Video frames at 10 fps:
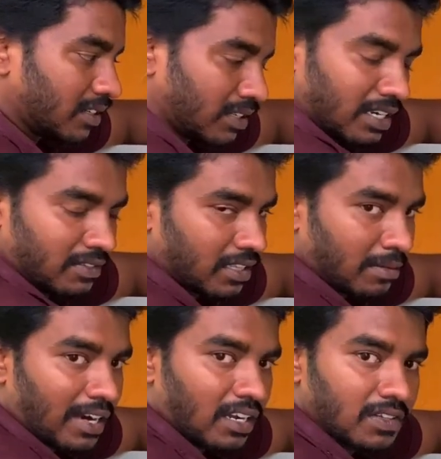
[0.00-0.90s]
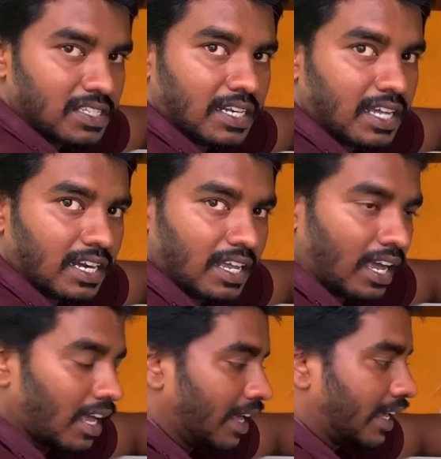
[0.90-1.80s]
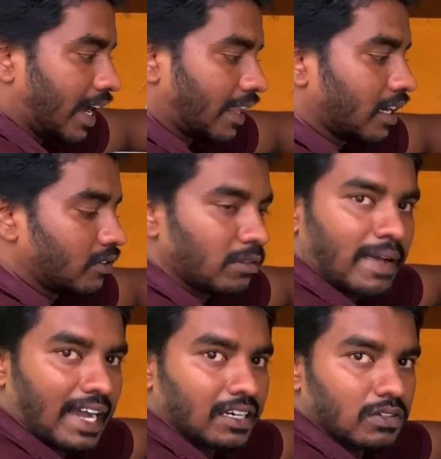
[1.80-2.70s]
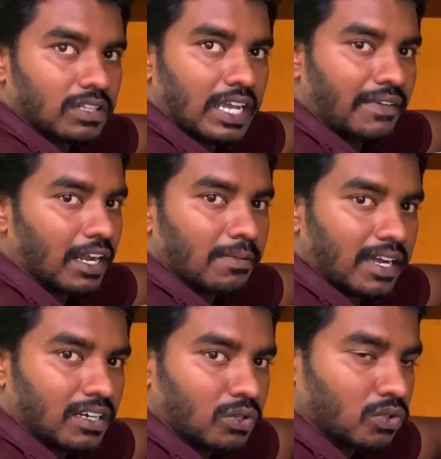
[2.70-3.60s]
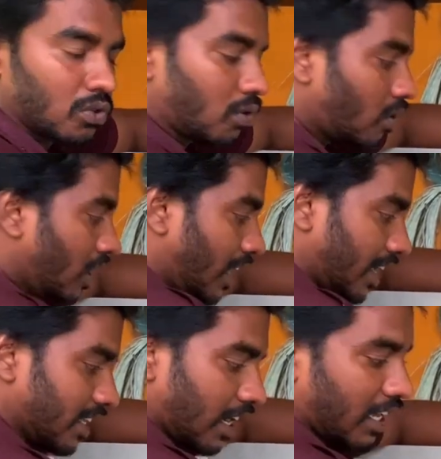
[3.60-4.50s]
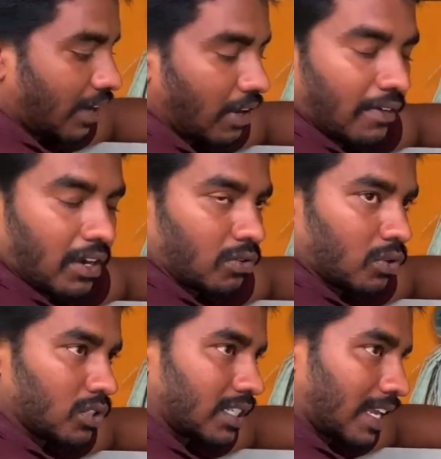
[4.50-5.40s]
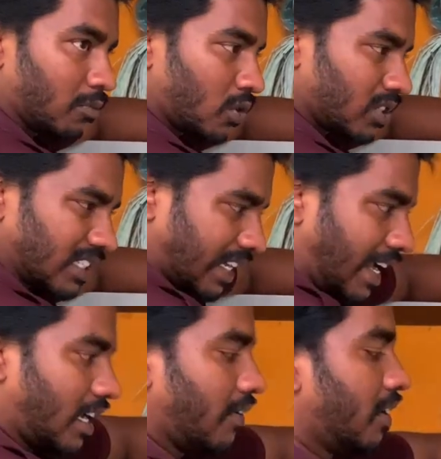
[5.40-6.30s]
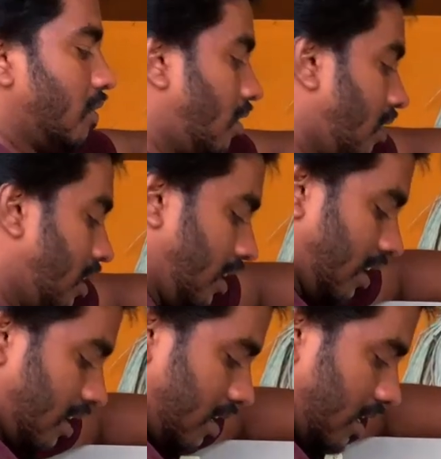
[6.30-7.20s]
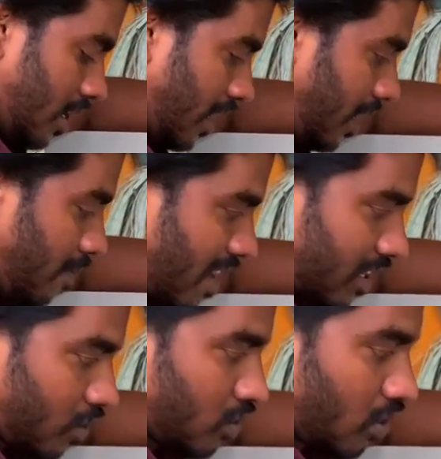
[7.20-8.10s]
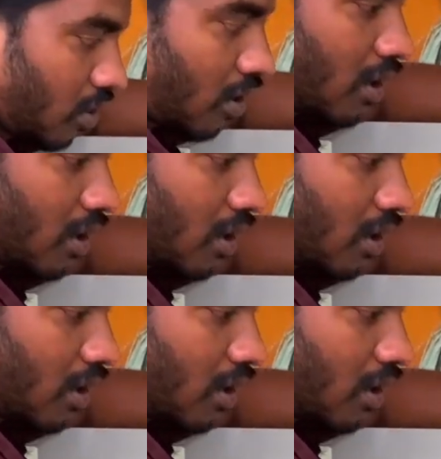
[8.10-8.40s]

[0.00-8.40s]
இதில் இந்த மாடலில் வந்து செட் ஆகலை அதனால் வந்து மேக்னெட் வந்து ஹெவியான மேக்னெட் கொடுத்துருக்கோம் இது நல்லா ஹெவியாகவே இருக்கும் கொஞ்சம் தரங்கும்போது கொஞ்சம் டைட்டாகவே இருக்கும் ரெண்டு மேக்னெட் கொடுத்துருக்கோம்